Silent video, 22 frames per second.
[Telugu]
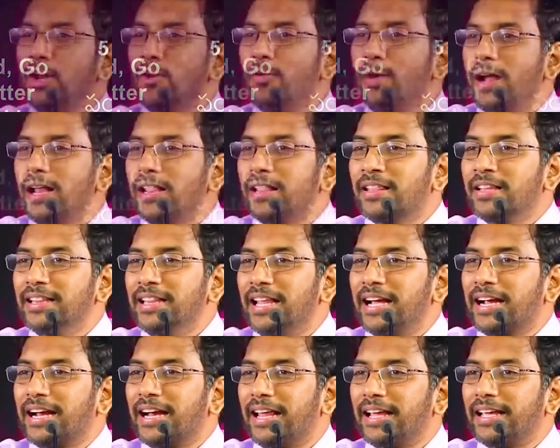నువ్వు వెళ్తుంది
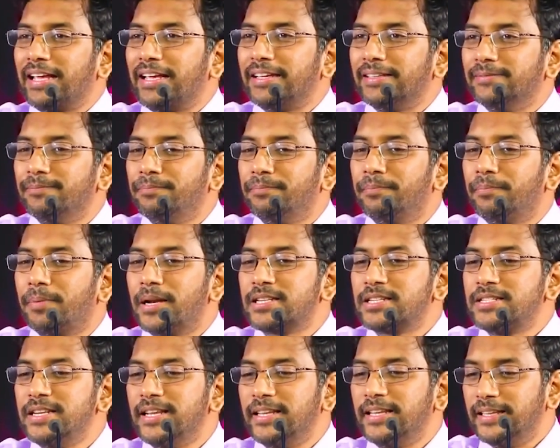ఎక్కడికి
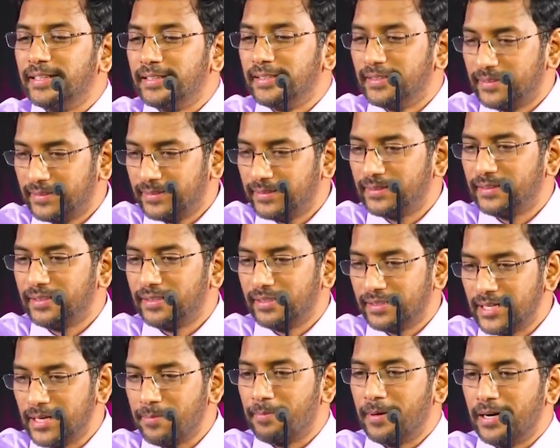ప్రశ్న ఇది
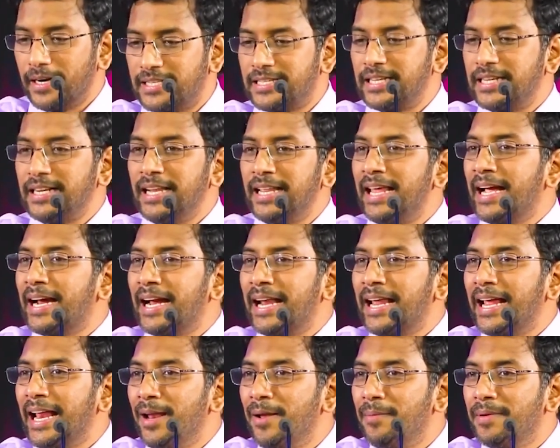చెప్పండి చిన్నది
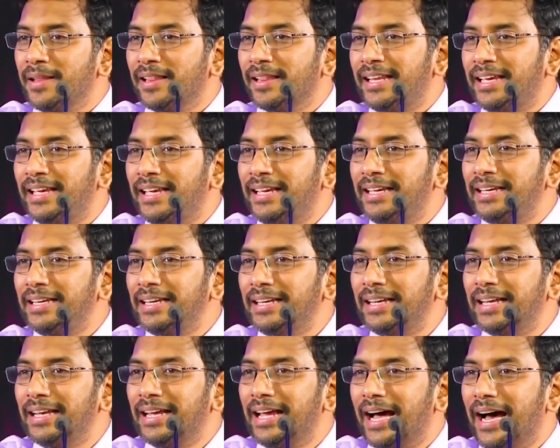ఎక్కడికి వెళ్ళమంది
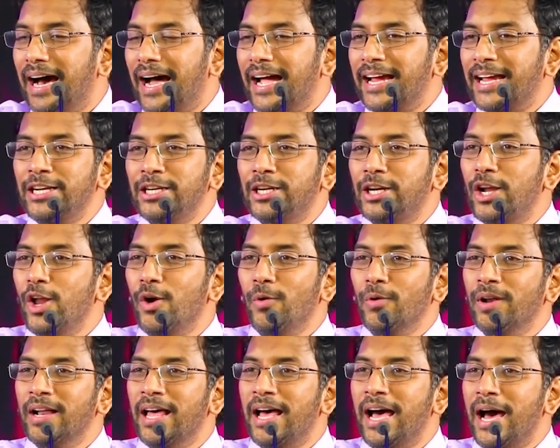ఆ ఇంట్లో
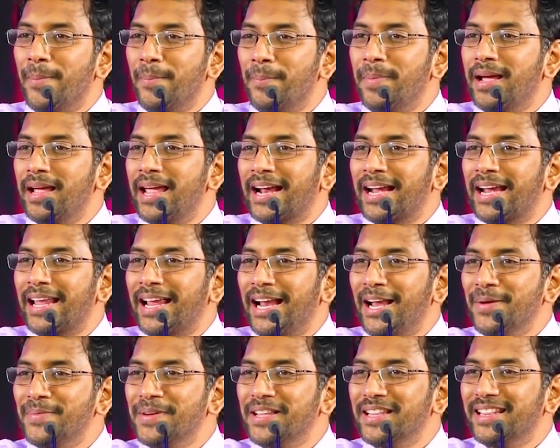ఉన్న అమ్మాయి ఎక్కడికి
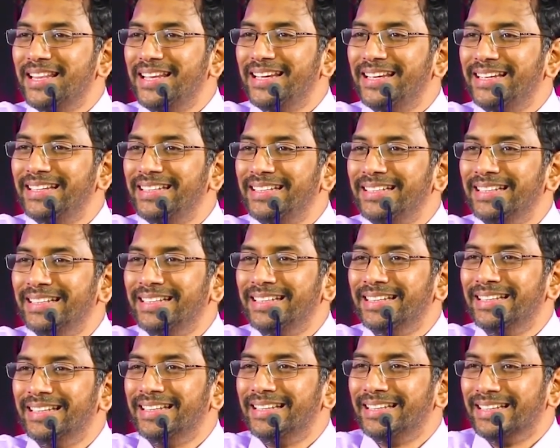వెళ్ళమంది
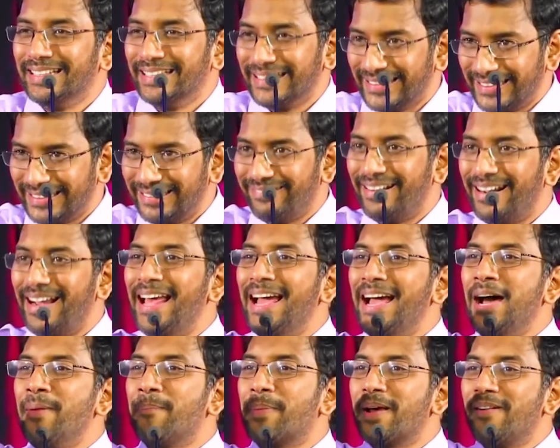
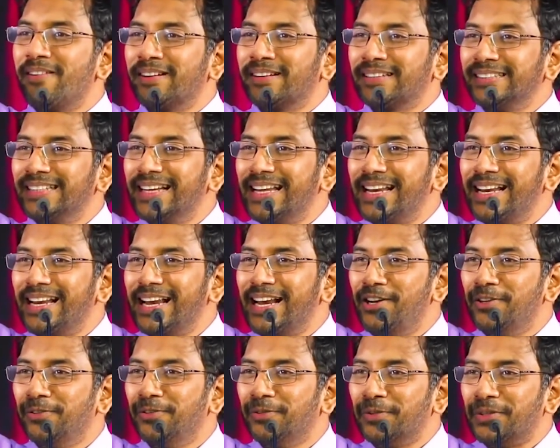వెళ్ళే ప్రవక్త దగ్గరికి
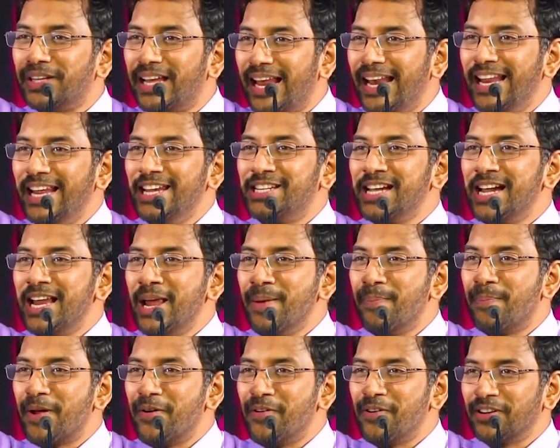వెళ్ళు ఎలీషా అనే
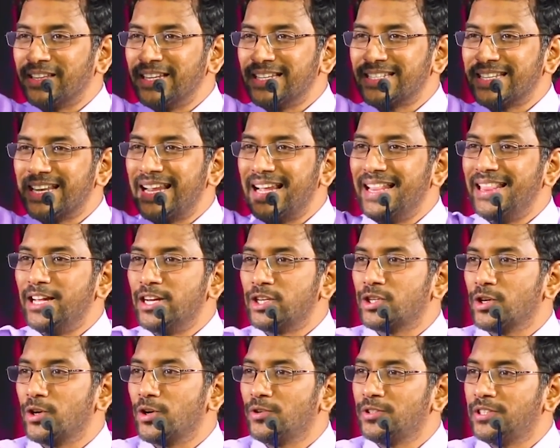ప్రవక్త ఇస్రాయల్
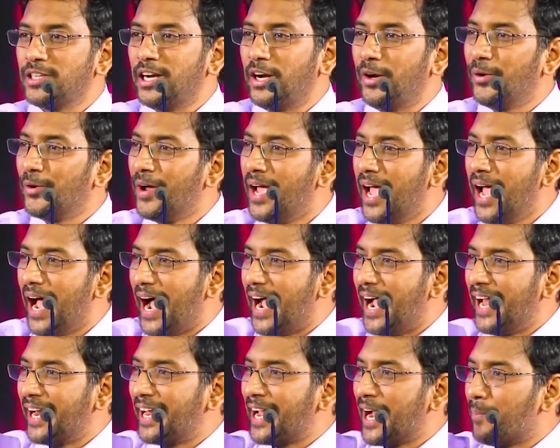దేశంలో ఉంటాడు
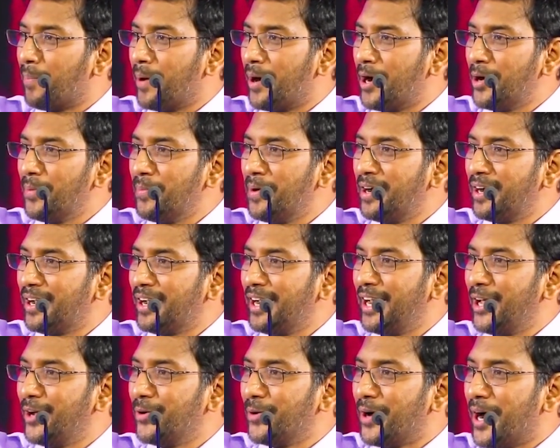ఆయనకి అపాయింట్మెంట్లు
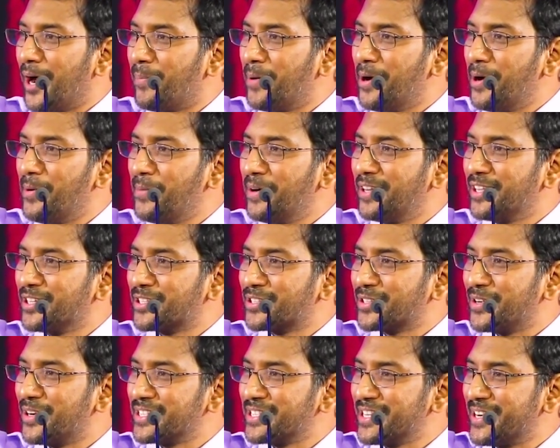లేవు అపాయింట్మెంట్
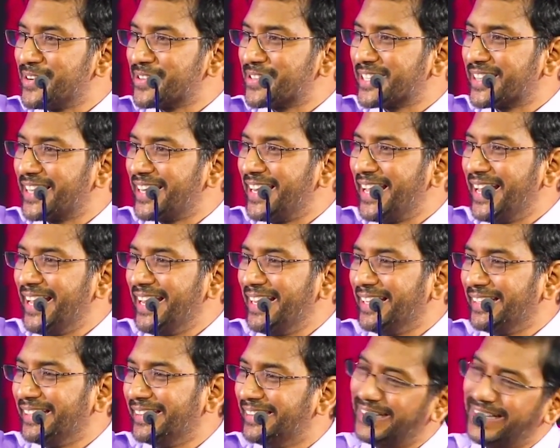తీసుకోవాల్సిన అవసరం లే
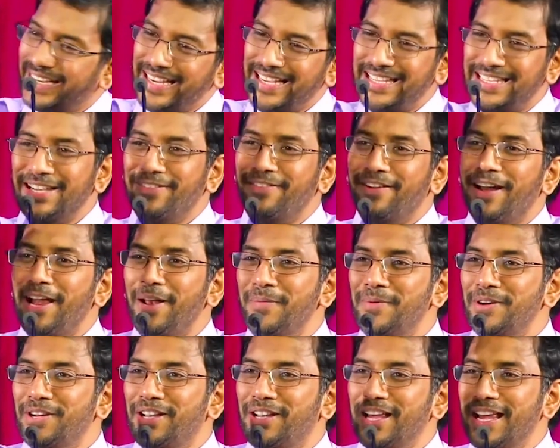ఆయన హీజ్
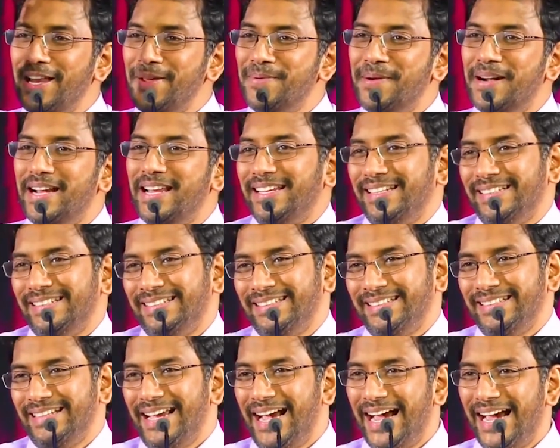అవైలబిలిటీ ఎనీబడి
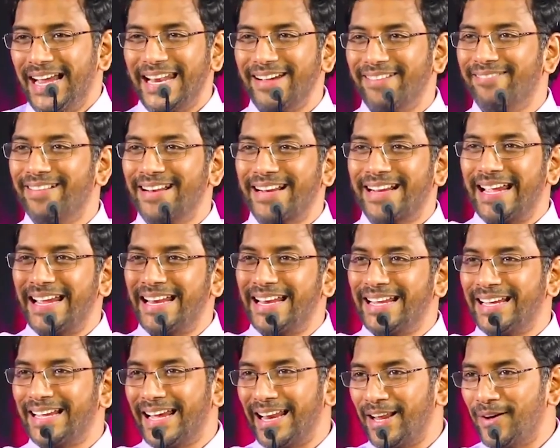ఆయన
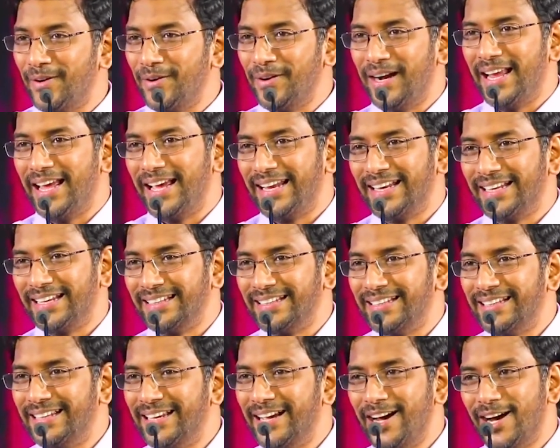ఎవరికైనా ఎలా ఉన్నాడు ఆయన
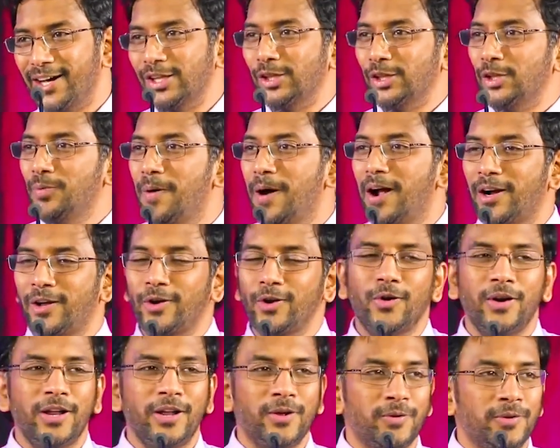
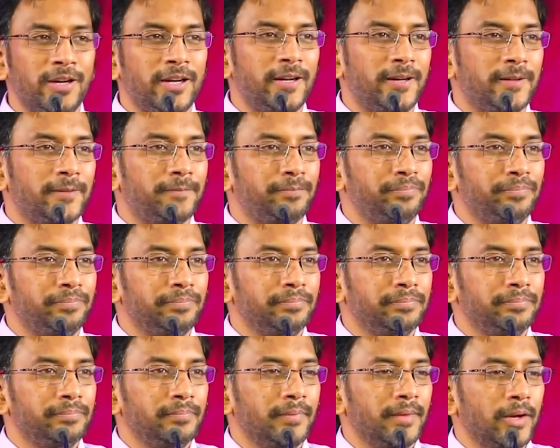అందుబాటులోనే ఉన్నాడు
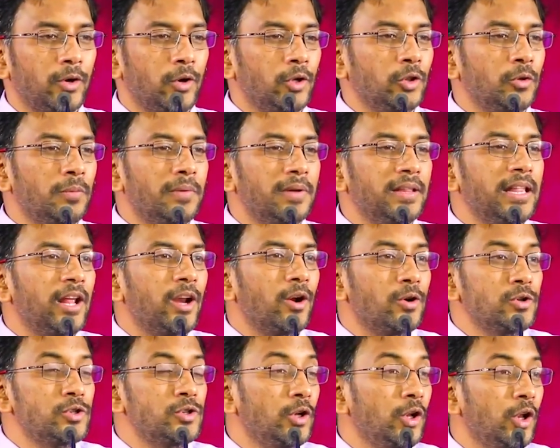కొంతమంది ఈ
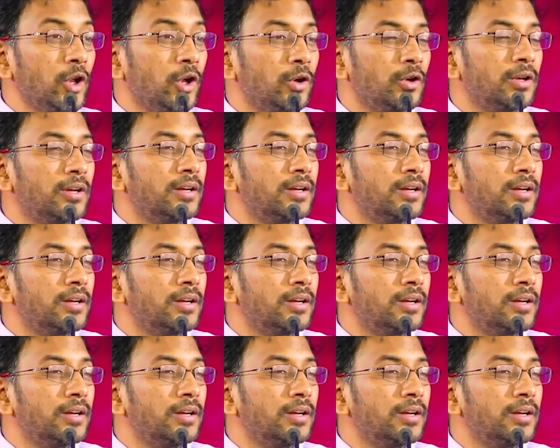రోజుల్లో